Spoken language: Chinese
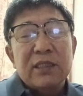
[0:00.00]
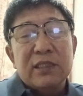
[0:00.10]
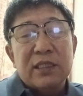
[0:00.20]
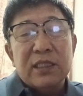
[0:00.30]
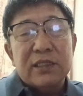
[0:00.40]

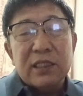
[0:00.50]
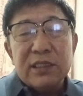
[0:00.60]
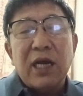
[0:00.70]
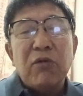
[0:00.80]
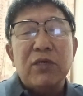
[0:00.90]
这个增
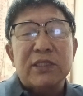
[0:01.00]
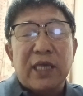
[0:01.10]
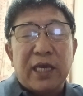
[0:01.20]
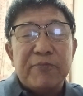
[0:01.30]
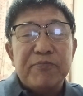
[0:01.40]
加光
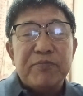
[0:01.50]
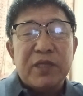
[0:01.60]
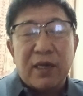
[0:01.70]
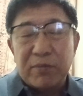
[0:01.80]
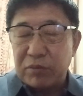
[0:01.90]
彩
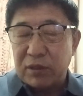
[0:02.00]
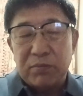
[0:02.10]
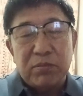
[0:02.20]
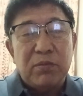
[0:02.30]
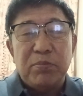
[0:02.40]
啊！不
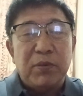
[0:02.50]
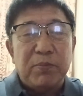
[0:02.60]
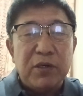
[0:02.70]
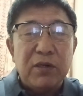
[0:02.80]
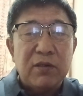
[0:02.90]
不不
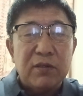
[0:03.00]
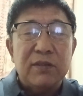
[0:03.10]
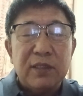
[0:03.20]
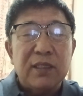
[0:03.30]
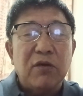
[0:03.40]
不要
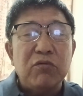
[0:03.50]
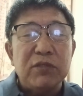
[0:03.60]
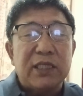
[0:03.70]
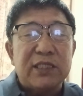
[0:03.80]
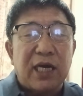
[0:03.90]
呃互
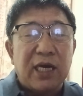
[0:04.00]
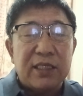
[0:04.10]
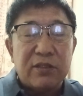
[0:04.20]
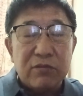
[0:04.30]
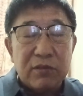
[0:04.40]
相掐
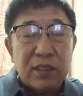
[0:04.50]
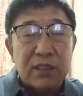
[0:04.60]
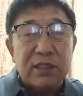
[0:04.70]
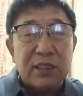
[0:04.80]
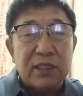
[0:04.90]
暗斗，呃
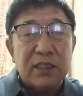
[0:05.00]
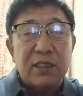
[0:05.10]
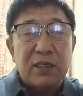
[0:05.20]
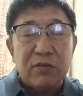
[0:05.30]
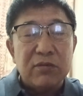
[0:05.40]
这
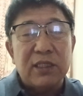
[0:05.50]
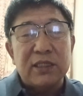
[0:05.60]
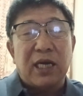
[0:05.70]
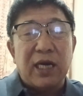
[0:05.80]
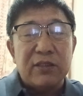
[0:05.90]
个互相
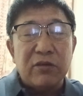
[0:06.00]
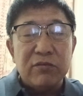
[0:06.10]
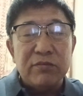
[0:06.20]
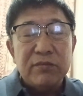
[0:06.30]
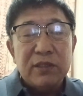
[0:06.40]
掐暗
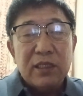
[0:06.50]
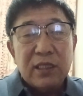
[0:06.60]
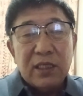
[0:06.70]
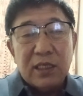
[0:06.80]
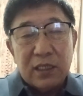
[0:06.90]
斗。
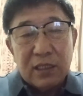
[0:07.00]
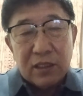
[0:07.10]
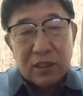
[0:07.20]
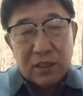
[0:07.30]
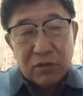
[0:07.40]

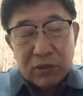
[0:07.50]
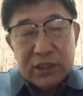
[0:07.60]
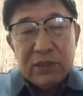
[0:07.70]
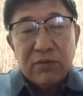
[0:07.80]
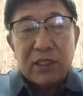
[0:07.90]
呃，我
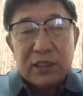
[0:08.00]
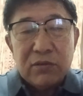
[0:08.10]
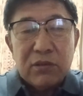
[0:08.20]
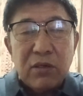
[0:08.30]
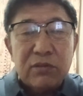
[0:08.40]
希望你
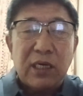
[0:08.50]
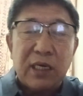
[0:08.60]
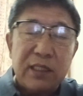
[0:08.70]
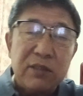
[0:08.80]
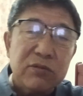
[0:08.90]
有高
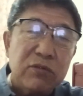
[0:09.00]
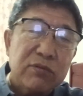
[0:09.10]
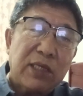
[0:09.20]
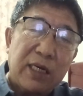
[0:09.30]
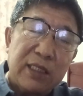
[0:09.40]
档的，有
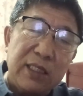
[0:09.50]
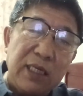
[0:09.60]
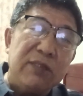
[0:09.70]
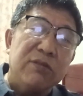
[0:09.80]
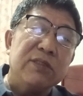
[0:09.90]
中档的，
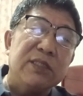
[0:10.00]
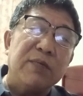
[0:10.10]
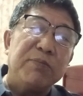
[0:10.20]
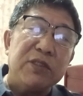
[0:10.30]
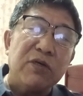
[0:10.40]
也有一
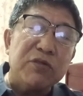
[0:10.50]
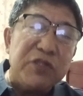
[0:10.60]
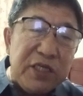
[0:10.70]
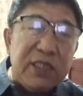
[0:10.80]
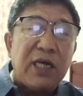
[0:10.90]
些比较
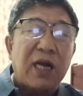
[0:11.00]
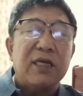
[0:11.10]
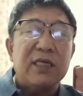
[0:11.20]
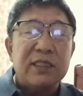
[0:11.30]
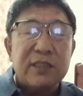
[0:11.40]
低
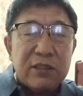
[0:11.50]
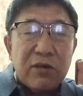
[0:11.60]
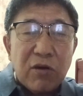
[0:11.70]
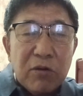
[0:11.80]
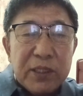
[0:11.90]
档的，只
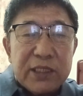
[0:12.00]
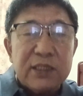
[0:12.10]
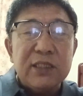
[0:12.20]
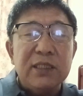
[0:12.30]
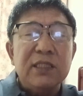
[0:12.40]
要老百
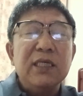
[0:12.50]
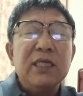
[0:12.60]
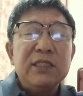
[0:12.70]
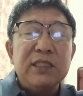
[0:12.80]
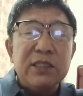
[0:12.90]
姓能
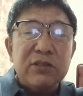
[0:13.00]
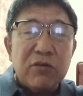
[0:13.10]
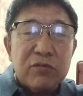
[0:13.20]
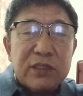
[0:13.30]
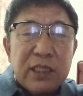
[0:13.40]
接
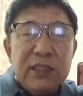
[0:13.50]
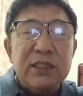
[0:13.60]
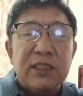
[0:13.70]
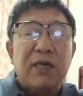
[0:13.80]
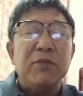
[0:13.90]
受，政
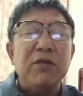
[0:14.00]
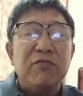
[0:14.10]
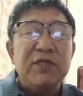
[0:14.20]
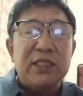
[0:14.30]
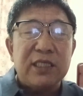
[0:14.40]
治上没有
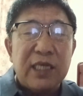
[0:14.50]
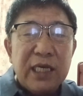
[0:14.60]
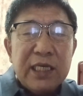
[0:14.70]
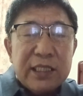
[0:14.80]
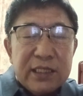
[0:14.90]
问题的，
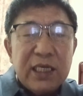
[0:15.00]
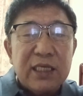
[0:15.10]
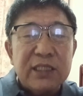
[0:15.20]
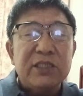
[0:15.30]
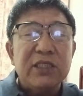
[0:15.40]
这
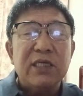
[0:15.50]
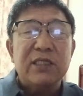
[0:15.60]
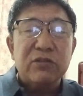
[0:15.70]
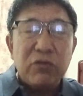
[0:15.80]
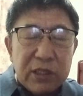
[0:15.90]
样的相
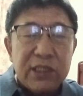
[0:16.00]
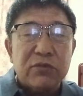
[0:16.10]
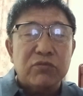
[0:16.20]
声都可以